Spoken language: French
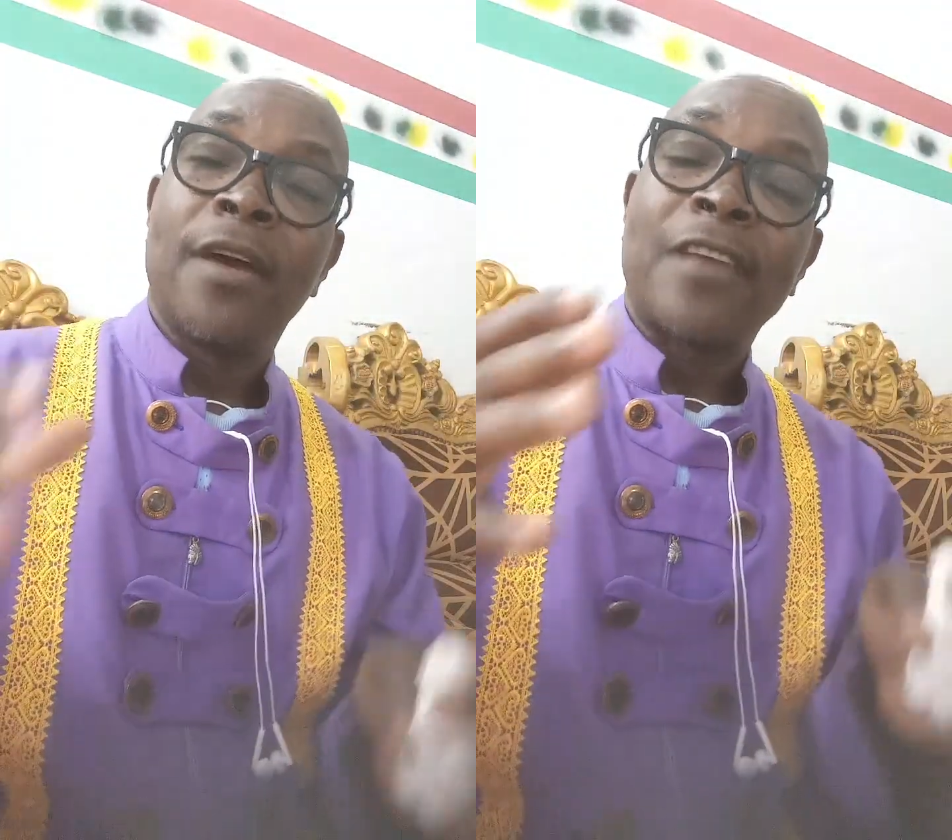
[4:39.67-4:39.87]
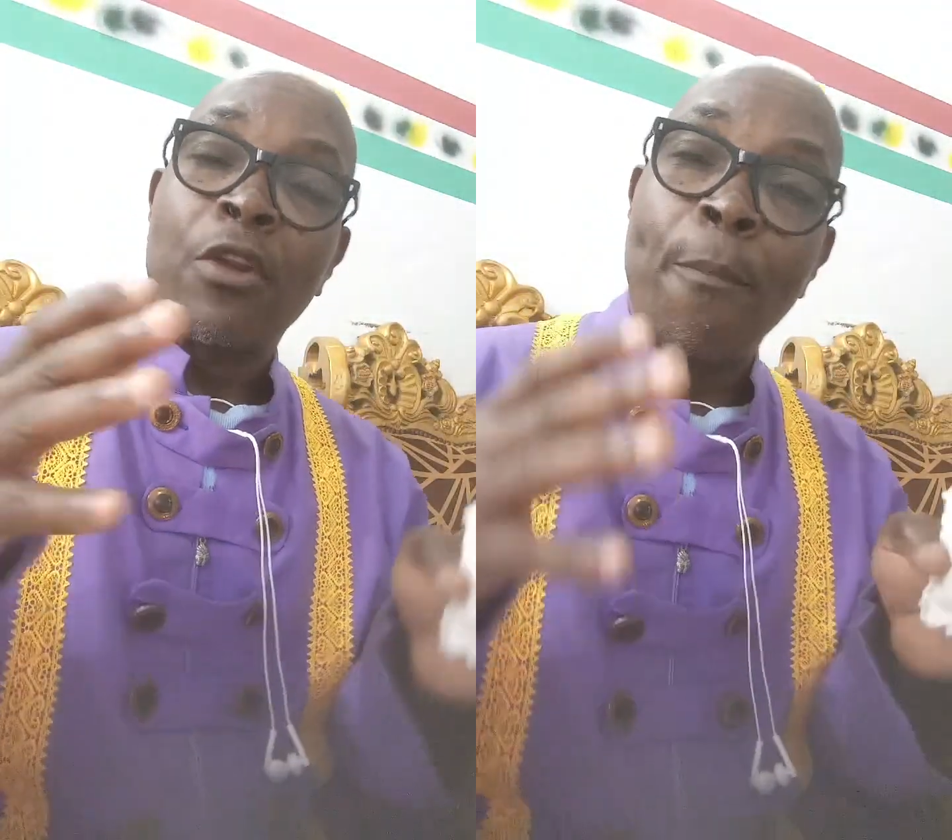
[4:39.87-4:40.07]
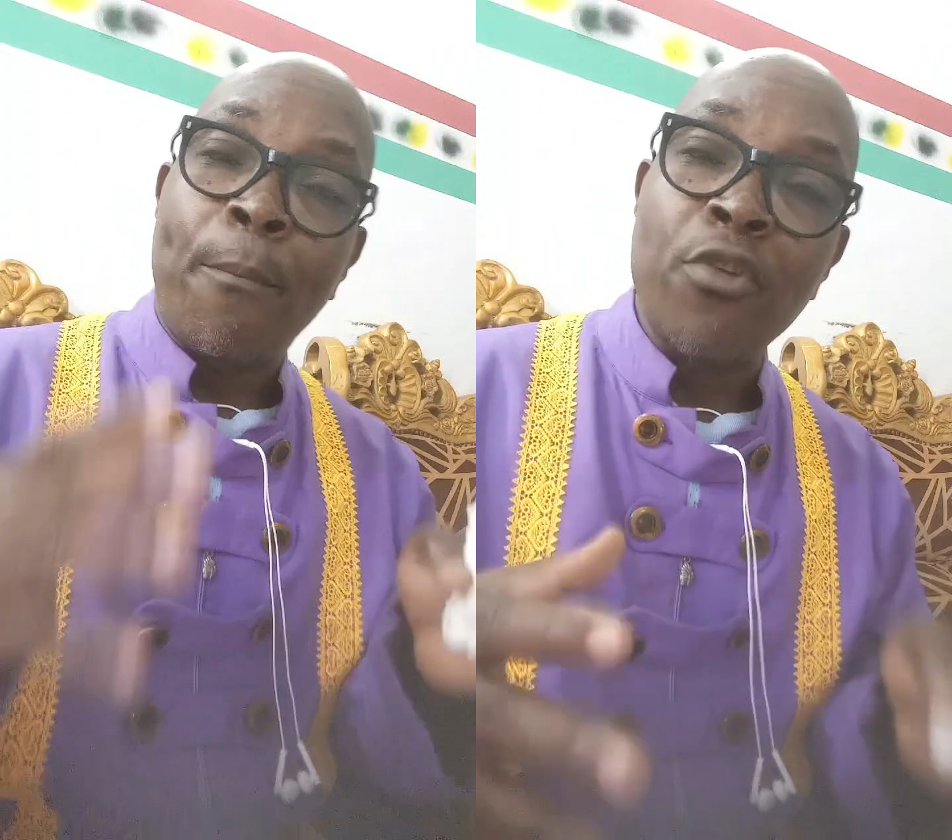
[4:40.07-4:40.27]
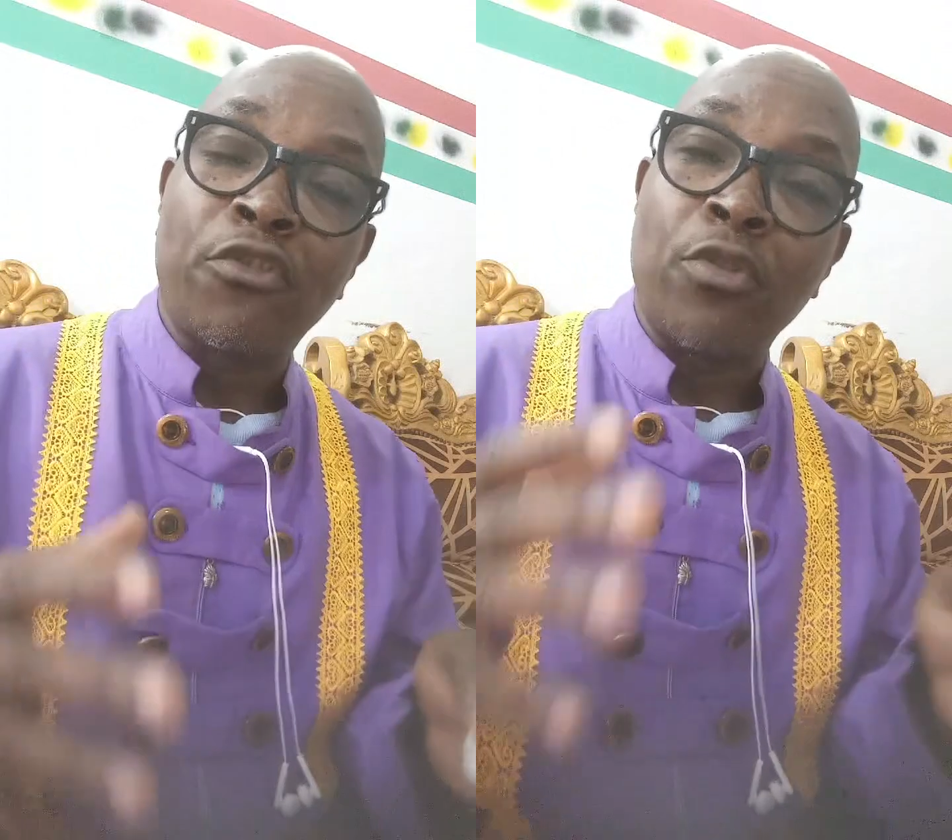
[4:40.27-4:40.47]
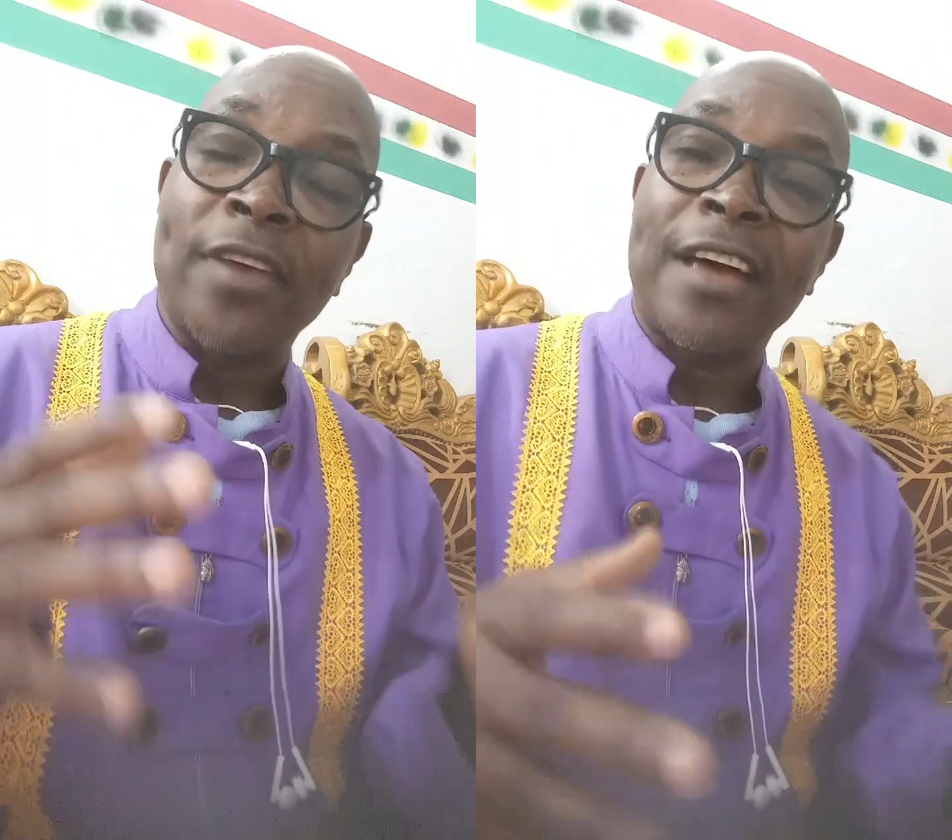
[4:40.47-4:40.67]
c'est le
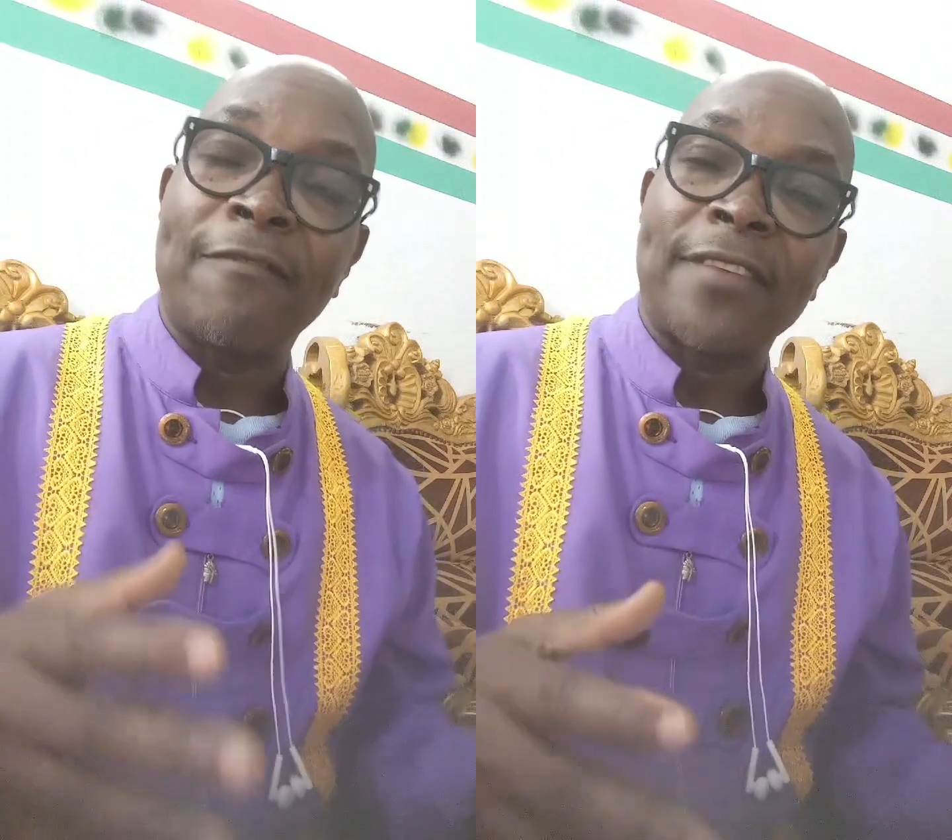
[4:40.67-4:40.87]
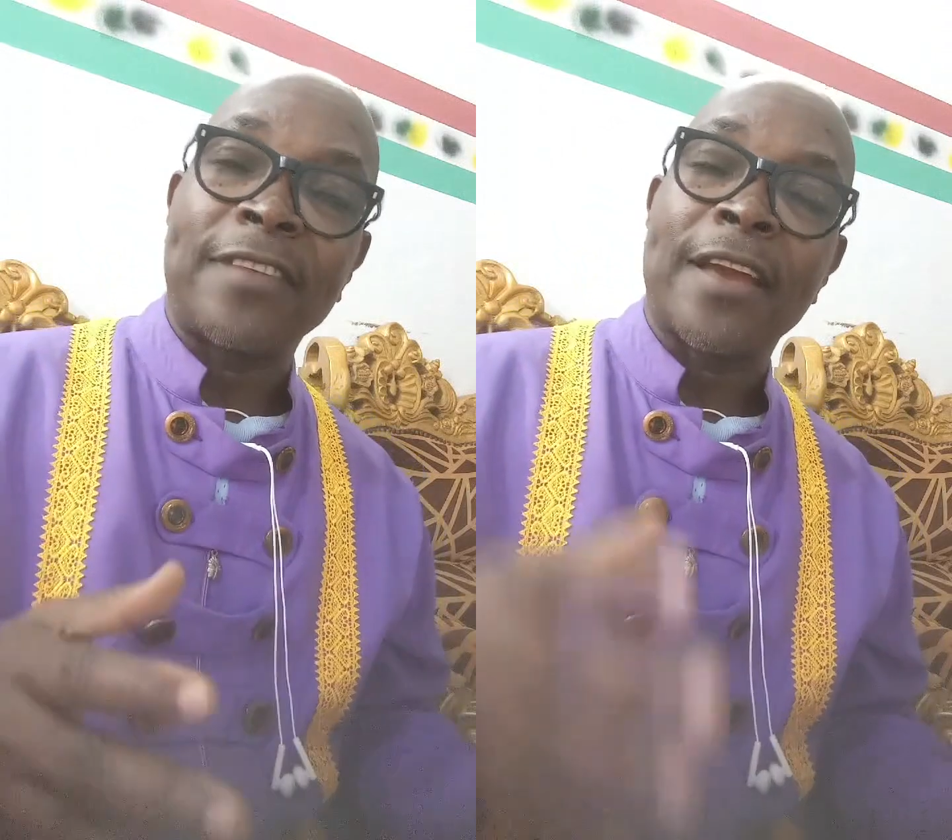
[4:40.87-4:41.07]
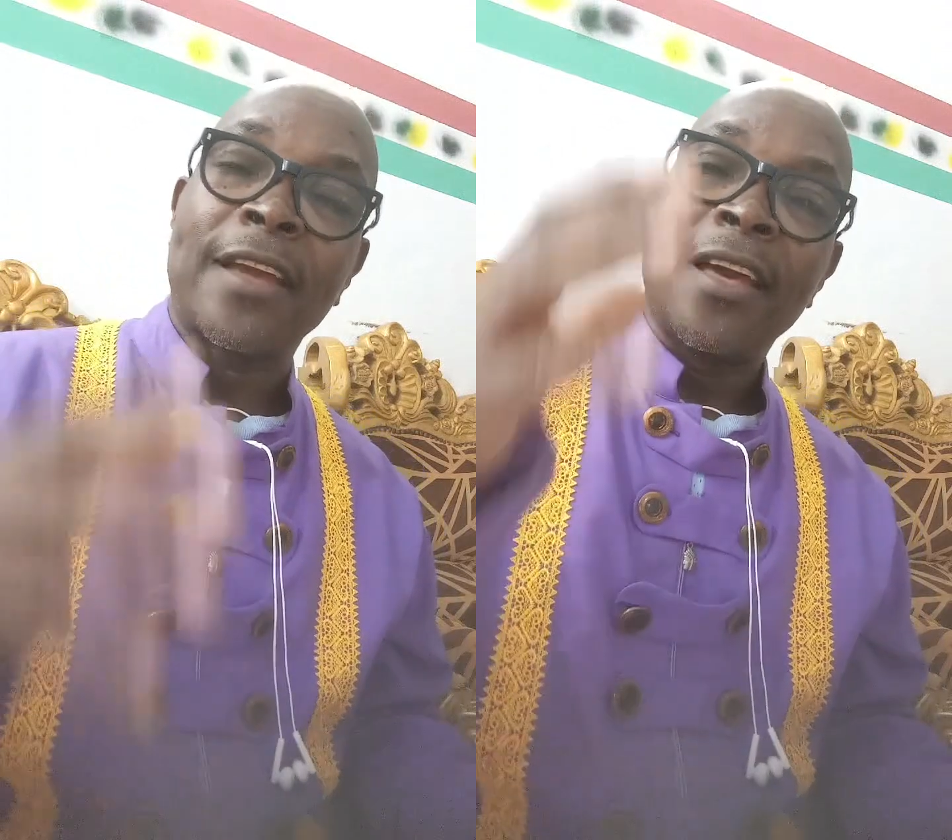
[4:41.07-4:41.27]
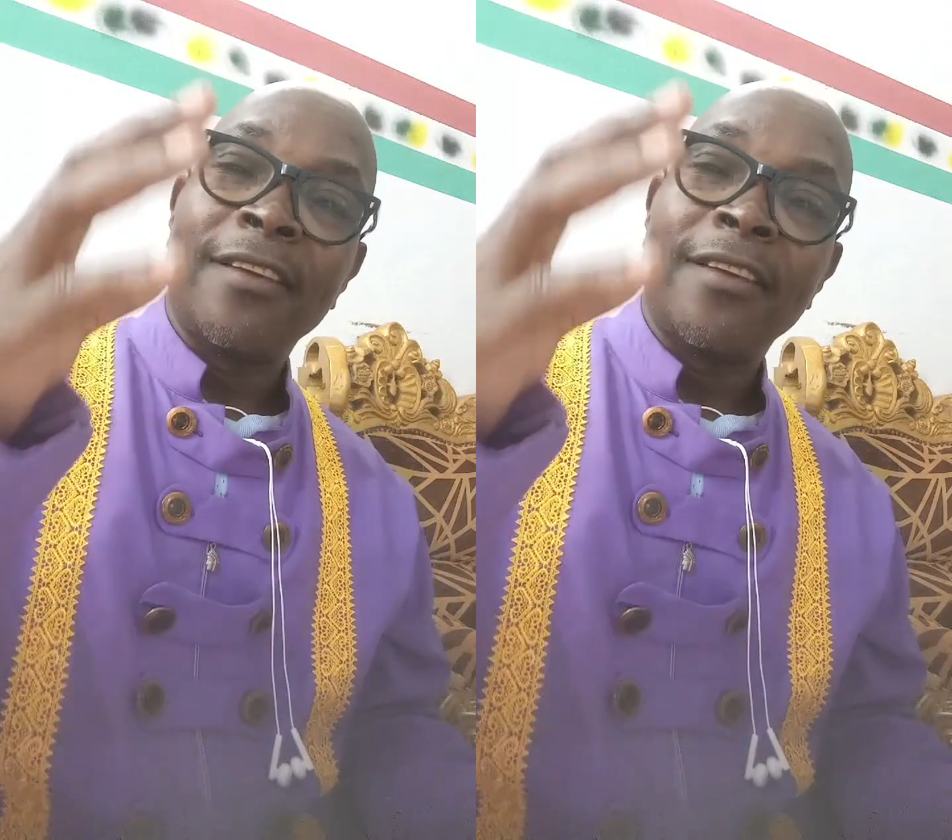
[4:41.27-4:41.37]
plus 225